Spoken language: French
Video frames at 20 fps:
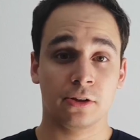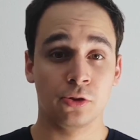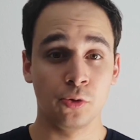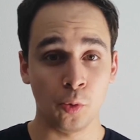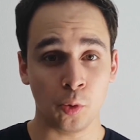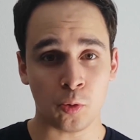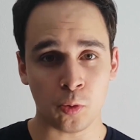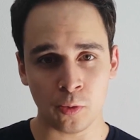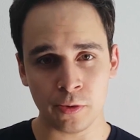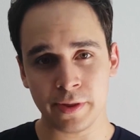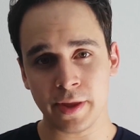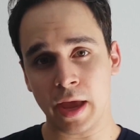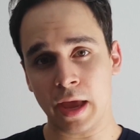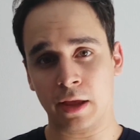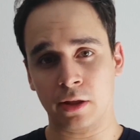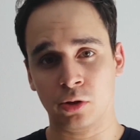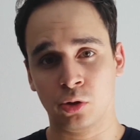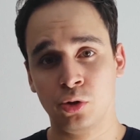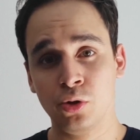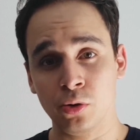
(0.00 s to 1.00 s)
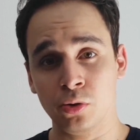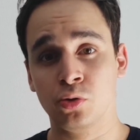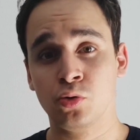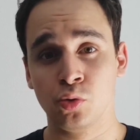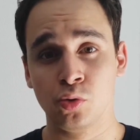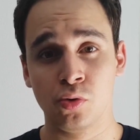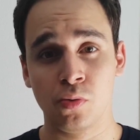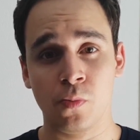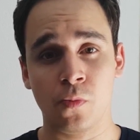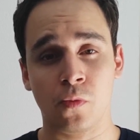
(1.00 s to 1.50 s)
Donc on a deux
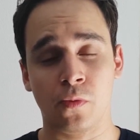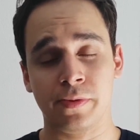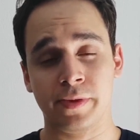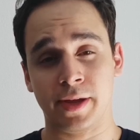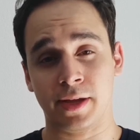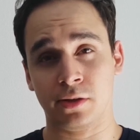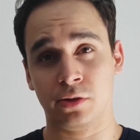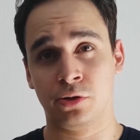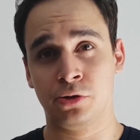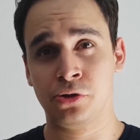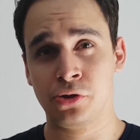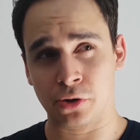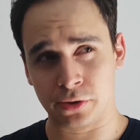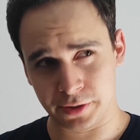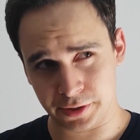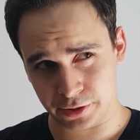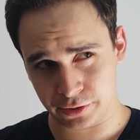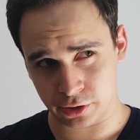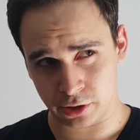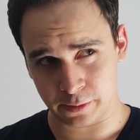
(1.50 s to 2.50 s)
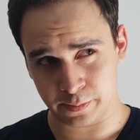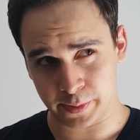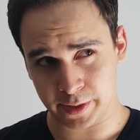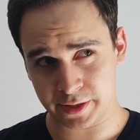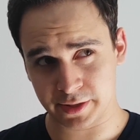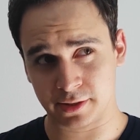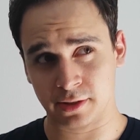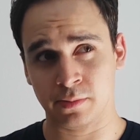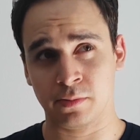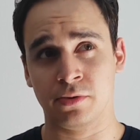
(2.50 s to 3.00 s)
Doom, on a deux Season
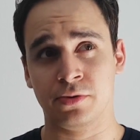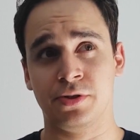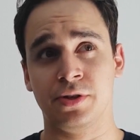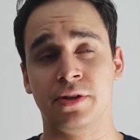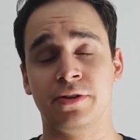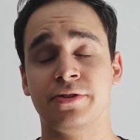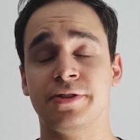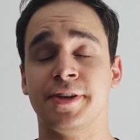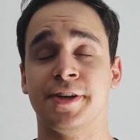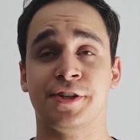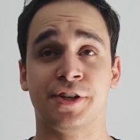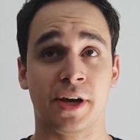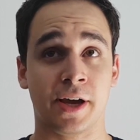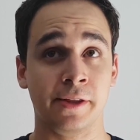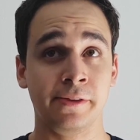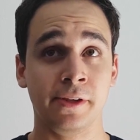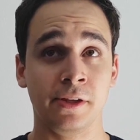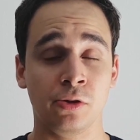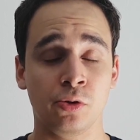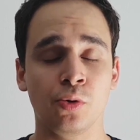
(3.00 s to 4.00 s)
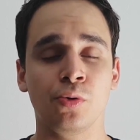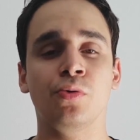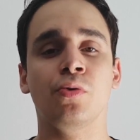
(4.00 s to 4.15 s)
Pass Rainbow Six Siege année 2,